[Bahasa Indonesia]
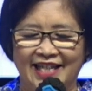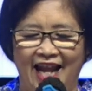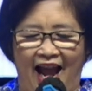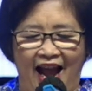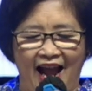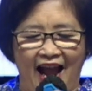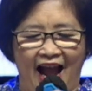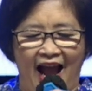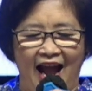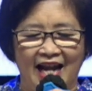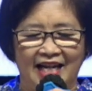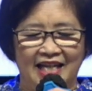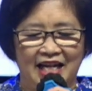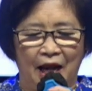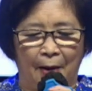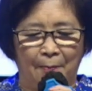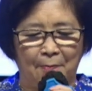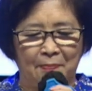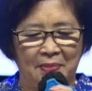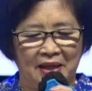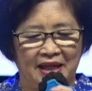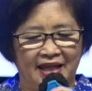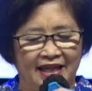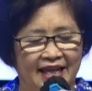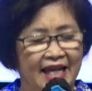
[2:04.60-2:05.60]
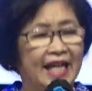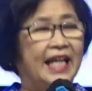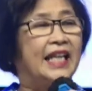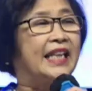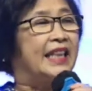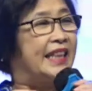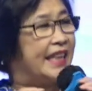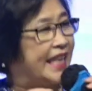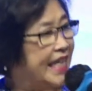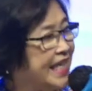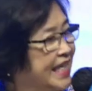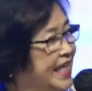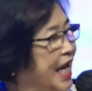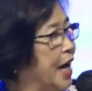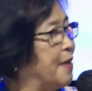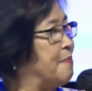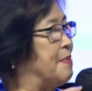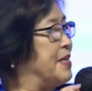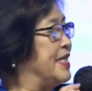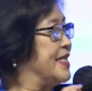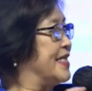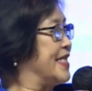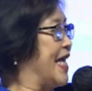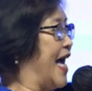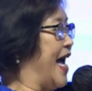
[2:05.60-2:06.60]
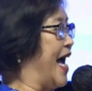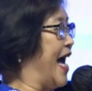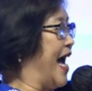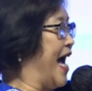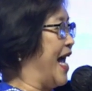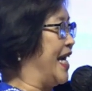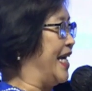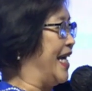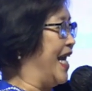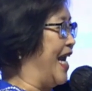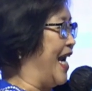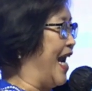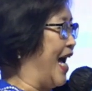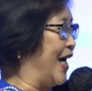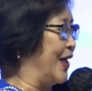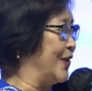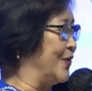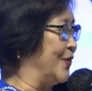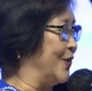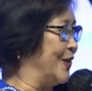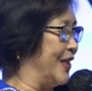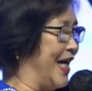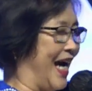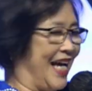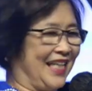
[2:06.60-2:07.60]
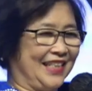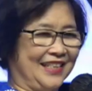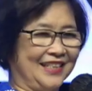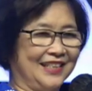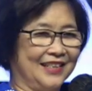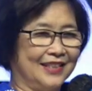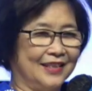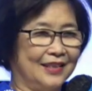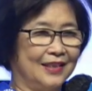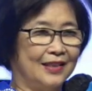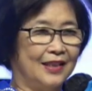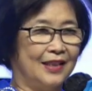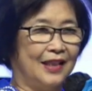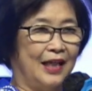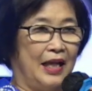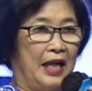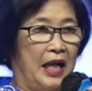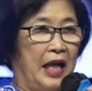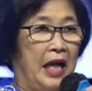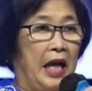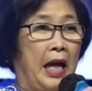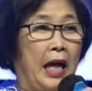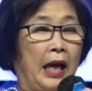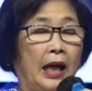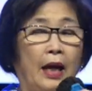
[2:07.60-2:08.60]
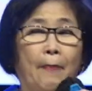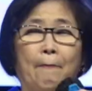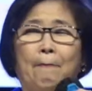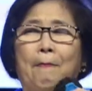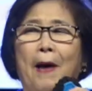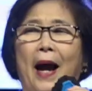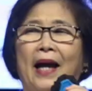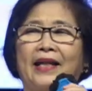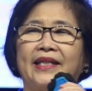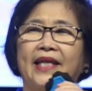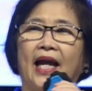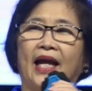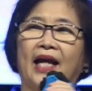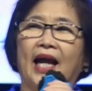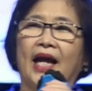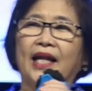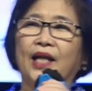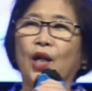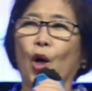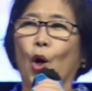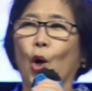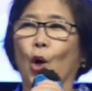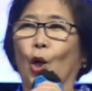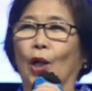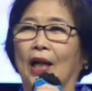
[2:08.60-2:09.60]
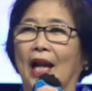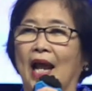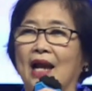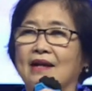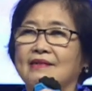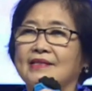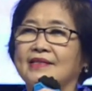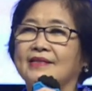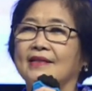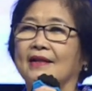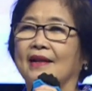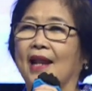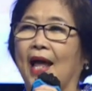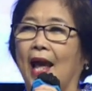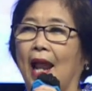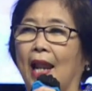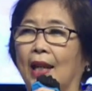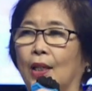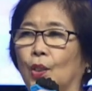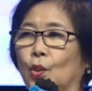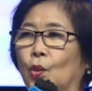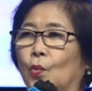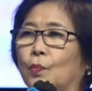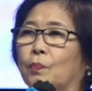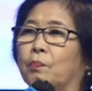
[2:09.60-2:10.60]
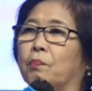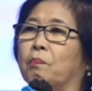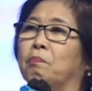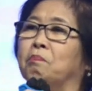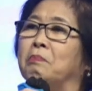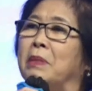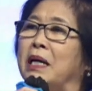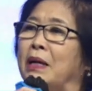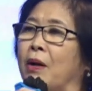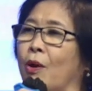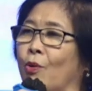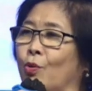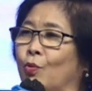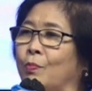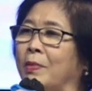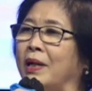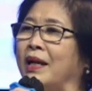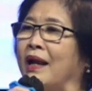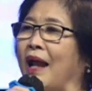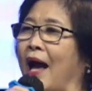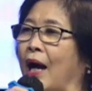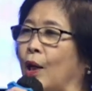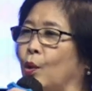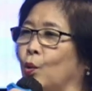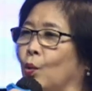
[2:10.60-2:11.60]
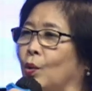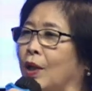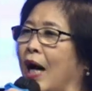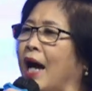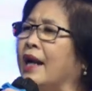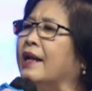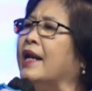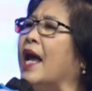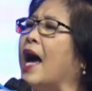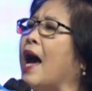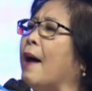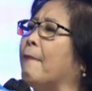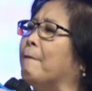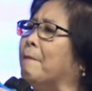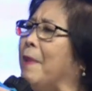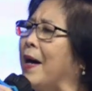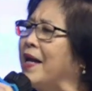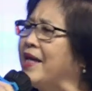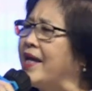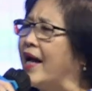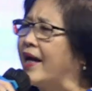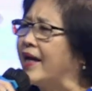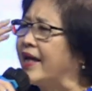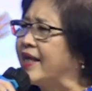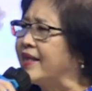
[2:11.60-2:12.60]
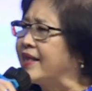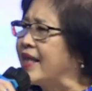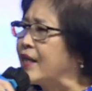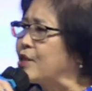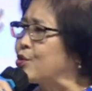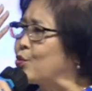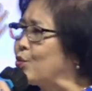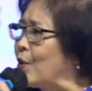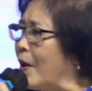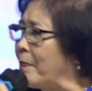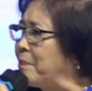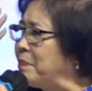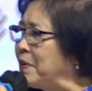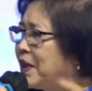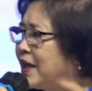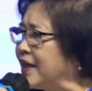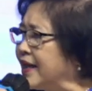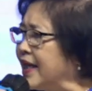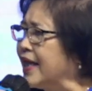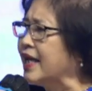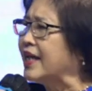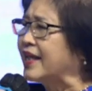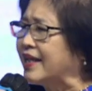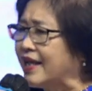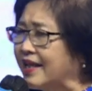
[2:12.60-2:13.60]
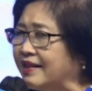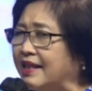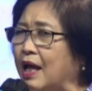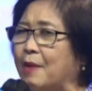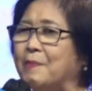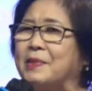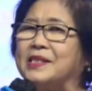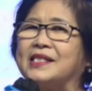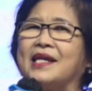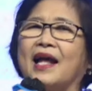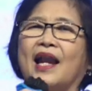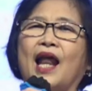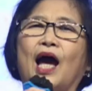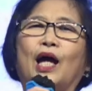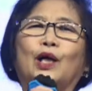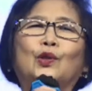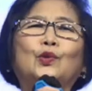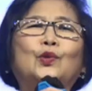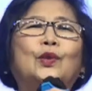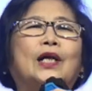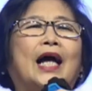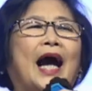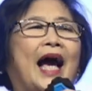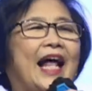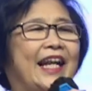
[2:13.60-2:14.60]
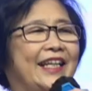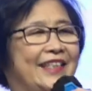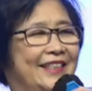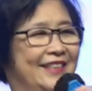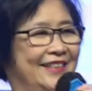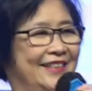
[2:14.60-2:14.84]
yang Anda pikir tidak bisa Anda lakukan. Kebanyakan orang selalu mau melakukan apa yang kita sudah pikir kita bisa lakukan.